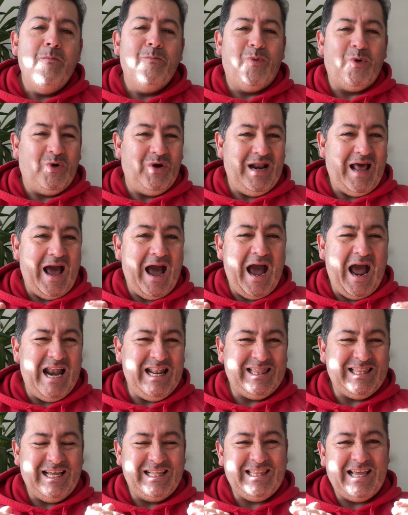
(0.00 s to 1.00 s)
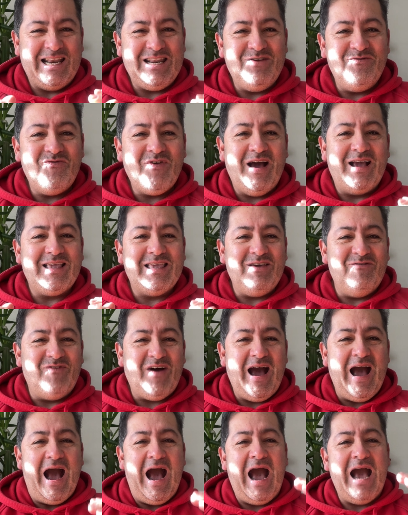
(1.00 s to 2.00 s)
por la alta tarifa que
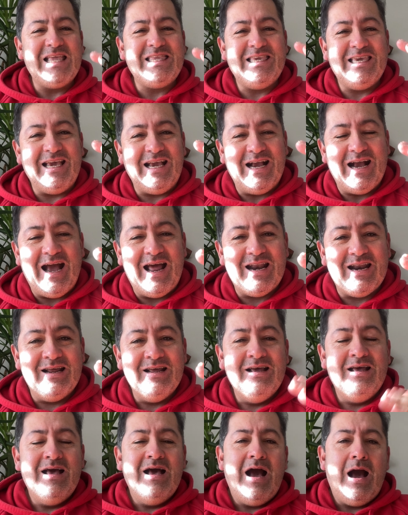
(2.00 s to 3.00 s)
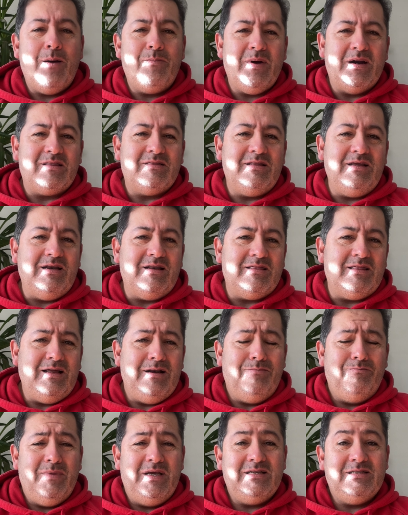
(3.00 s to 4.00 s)
va a llegar a partir
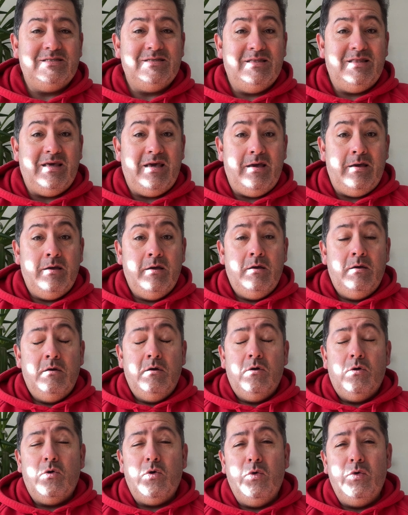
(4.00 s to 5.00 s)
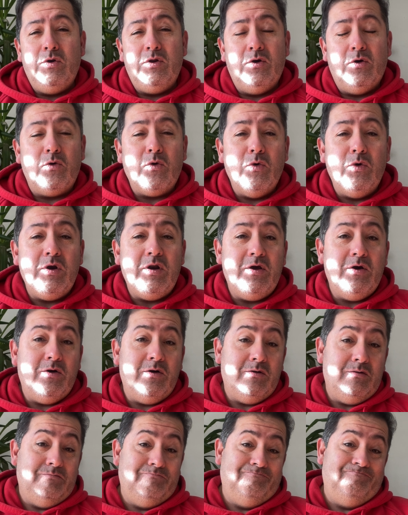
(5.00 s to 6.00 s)
del mes de junio,
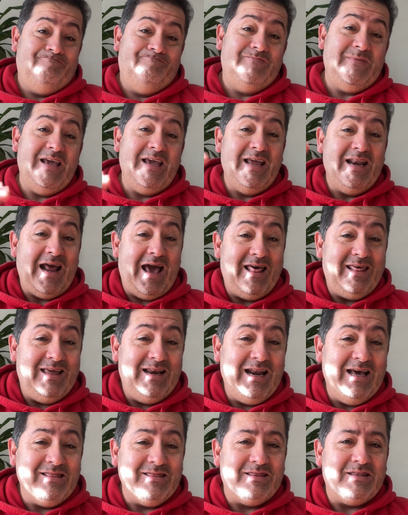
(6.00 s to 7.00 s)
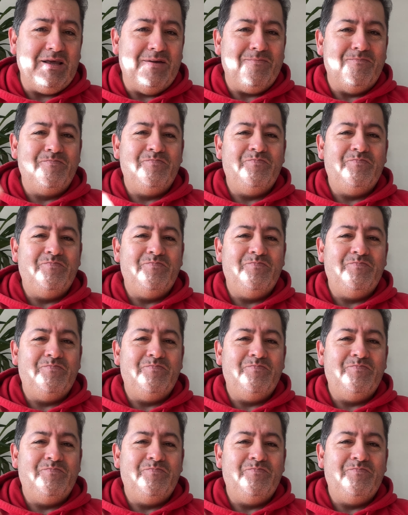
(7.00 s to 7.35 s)
julio en adelante.